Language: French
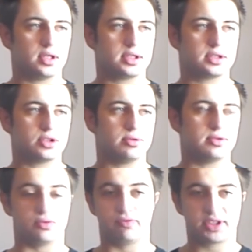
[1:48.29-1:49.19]
il que
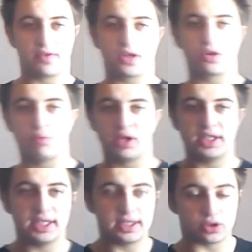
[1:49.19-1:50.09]
Donc faut savoir que moi
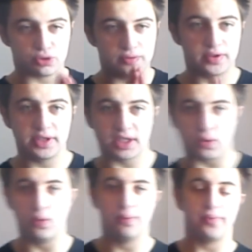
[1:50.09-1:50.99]
les, quand je vous fais une
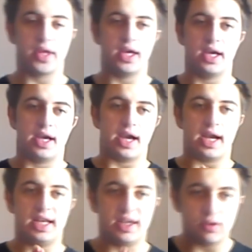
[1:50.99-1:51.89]
intro,
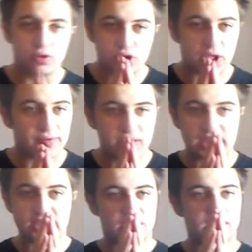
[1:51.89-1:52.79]
elle est haute, je la fais,